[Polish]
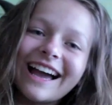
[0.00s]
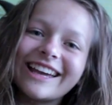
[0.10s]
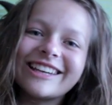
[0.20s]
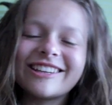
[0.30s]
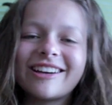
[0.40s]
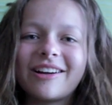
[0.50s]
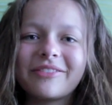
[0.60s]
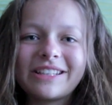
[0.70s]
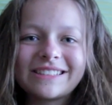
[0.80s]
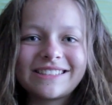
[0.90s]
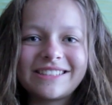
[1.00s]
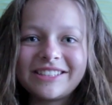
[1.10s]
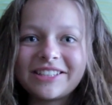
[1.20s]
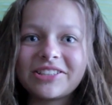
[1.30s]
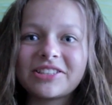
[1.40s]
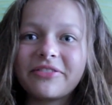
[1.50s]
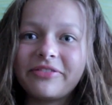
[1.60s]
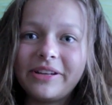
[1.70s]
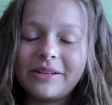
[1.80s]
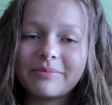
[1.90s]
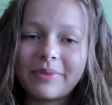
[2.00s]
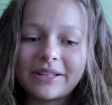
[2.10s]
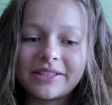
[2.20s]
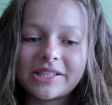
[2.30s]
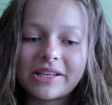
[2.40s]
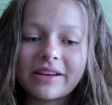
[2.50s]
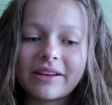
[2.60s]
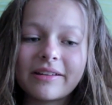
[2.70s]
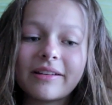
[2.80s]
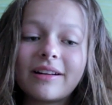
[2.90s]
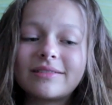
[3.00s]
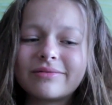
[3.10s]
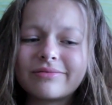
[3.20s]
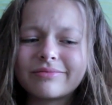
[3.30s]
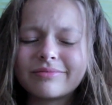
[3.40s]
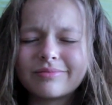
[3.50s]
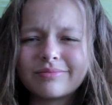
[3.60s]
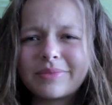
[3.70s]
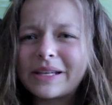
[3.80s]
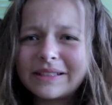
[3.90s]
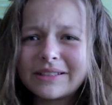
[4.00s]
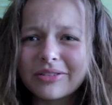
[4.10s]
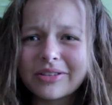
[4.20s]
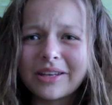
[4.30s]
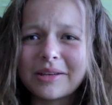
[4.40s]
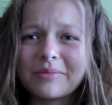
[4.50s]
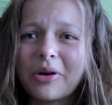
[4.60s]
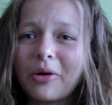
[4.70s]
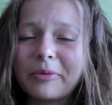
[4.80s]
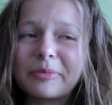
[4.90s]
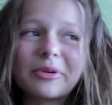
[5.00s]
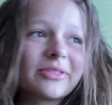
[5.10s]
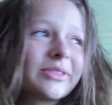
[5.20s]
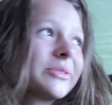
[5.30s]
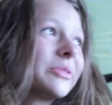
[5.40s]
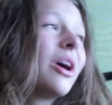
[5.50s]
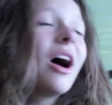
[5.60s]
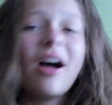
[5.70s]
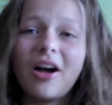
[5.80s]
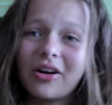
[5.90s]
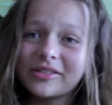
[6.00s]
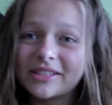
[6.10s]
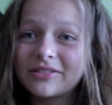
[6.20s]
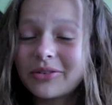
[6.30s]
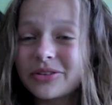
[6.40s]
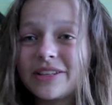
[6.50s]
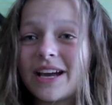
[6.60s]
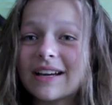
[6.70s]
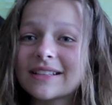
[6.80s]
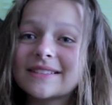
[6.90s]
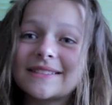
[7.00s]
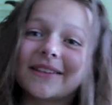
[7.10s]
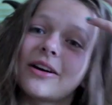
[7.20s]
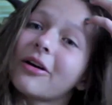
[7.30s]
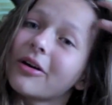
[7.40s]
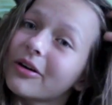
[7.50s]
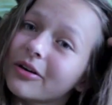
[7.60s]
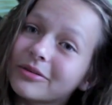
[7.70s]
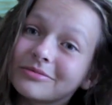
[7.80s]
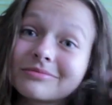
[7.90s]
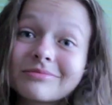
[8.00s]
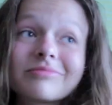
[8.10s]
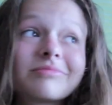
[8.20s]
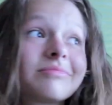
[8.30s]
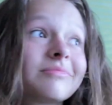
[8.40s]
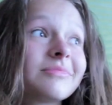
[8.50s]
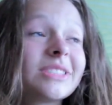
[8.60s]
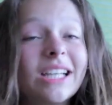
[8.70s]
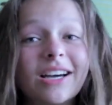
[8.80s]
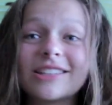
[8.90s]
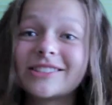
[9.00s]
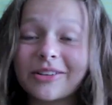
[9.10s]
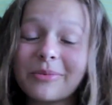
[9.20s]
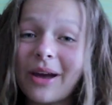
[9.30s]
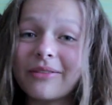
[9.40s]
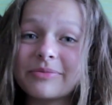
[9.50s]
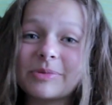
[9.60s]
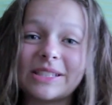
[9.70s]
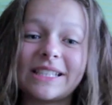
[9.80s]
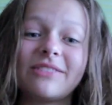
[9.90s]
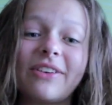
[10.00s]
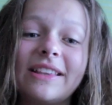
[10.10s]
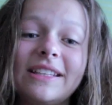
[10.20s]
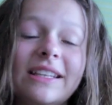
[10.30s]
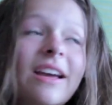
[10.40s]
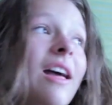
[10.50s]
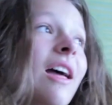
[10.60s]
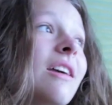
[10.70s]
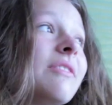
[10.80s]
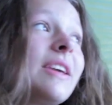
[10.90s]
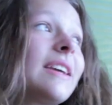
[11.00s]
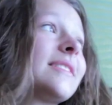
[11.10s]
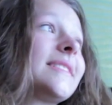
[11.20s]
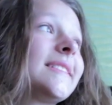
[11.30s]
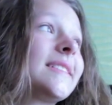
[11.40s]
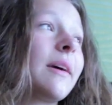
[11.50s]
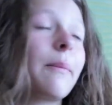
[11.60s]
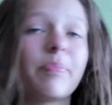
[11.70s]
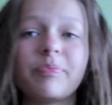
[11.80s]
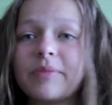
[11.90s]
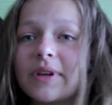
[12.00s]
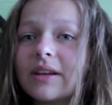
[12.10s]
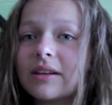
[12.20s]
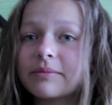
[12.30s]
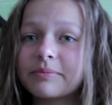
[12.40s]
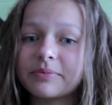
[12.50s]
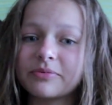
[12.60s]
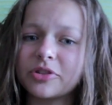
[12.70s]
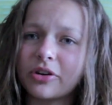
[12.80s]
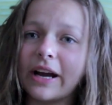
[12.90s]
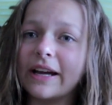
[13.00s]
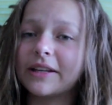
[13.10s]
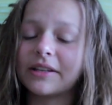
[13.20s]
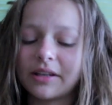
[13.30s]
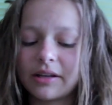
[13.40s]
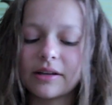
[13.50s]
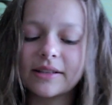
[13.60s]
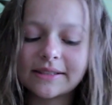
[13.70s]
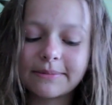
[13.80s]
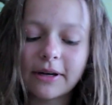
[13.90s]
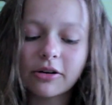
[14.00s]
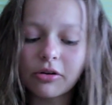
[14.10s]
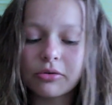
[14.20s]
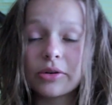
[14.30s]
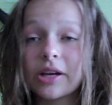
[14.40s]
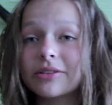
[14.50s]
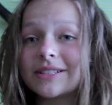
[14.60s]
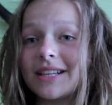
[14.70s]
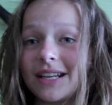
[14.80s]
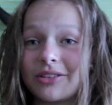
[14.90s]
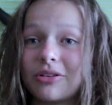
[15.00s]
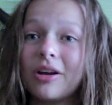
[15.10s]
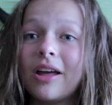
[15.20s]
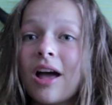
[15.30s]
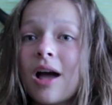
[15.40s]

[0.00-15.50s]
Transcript: Hej, a więc dzisiejszy film będzie um, o po prostu o tych dwóch dniach, co, co robiłam przez te dwa dni. Więc my wczoraj e, z Bangkoku jakoś rano,